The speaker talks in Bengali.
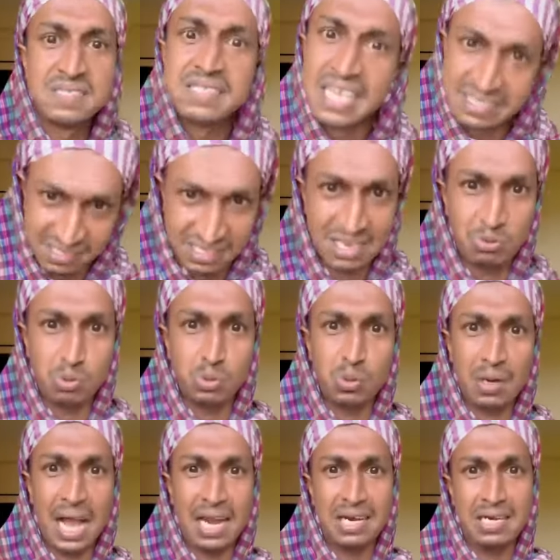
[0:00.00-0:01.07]
যাচ্ছা
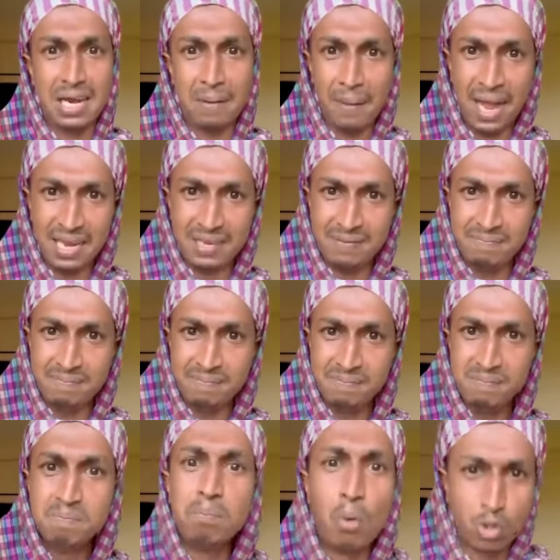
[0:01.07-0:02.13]
কুন্দুর কারেন্টটা ভাই
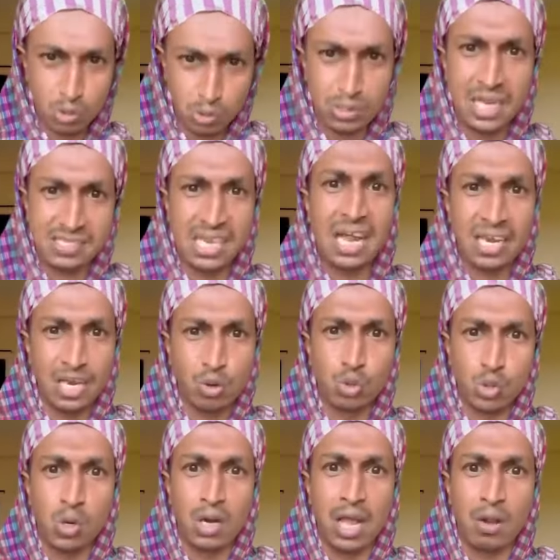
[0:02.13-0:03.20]
মোটরটা সারি
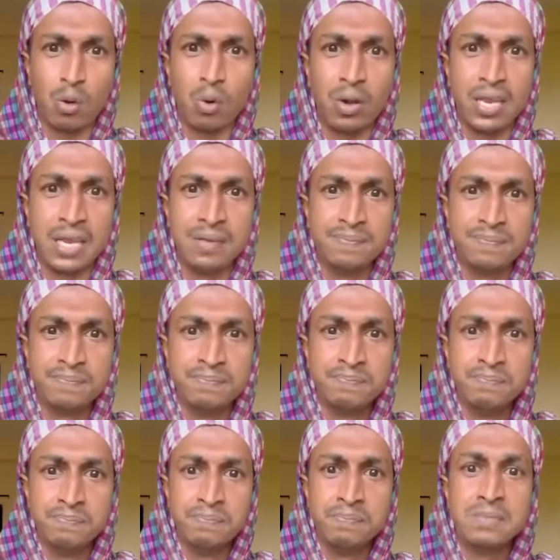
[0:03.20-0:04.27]
গোসলটা করি
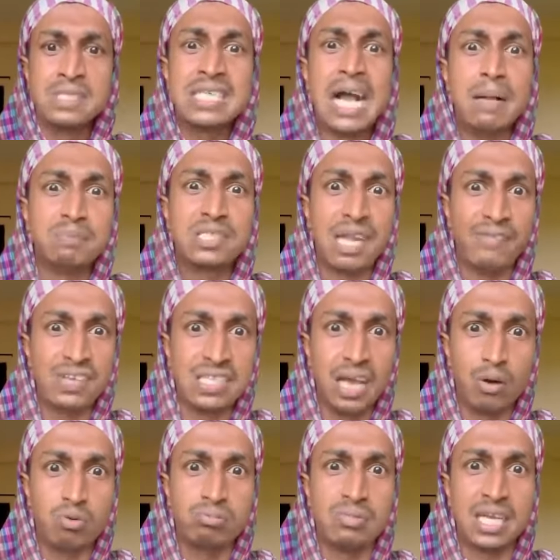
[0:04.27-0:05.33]
গামছা বিনটা
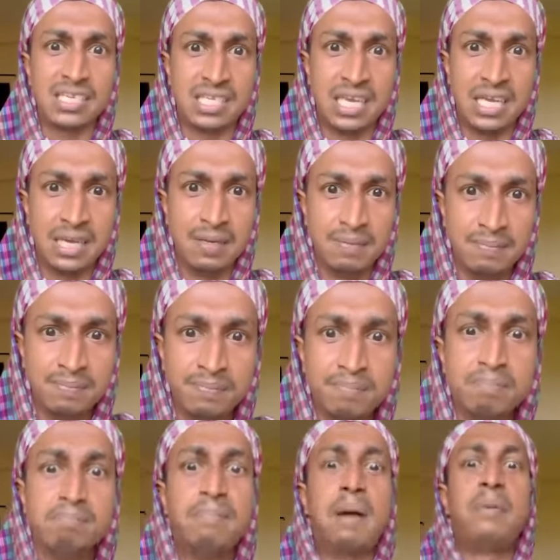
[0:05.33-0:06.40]
ঘুরতাছি
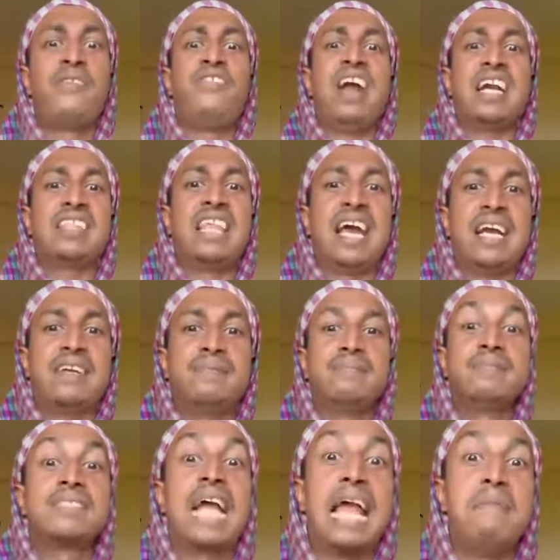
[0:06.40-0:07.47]
বাবির ফ্যাট দেখ
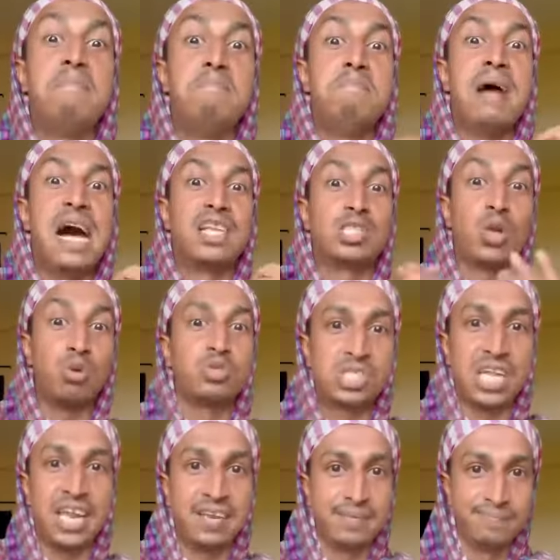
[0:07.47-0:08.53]
গাইম্যা
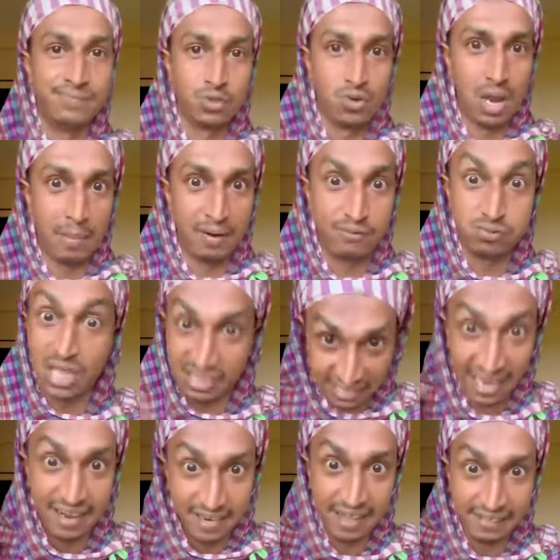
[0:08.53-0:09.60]
না গোলামের ফুটাত
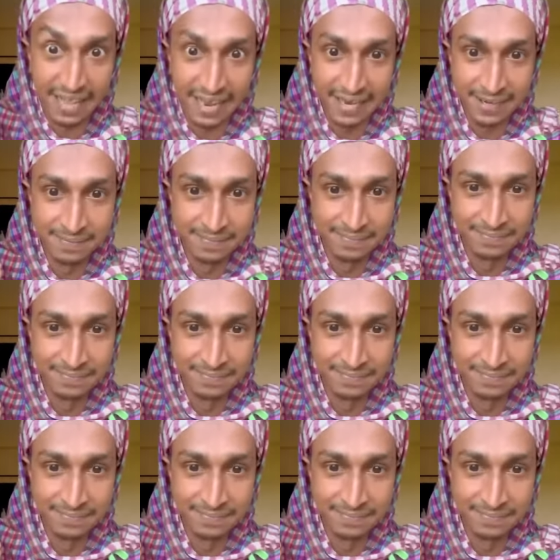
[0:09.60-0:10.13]
কারেন্টটা দেখ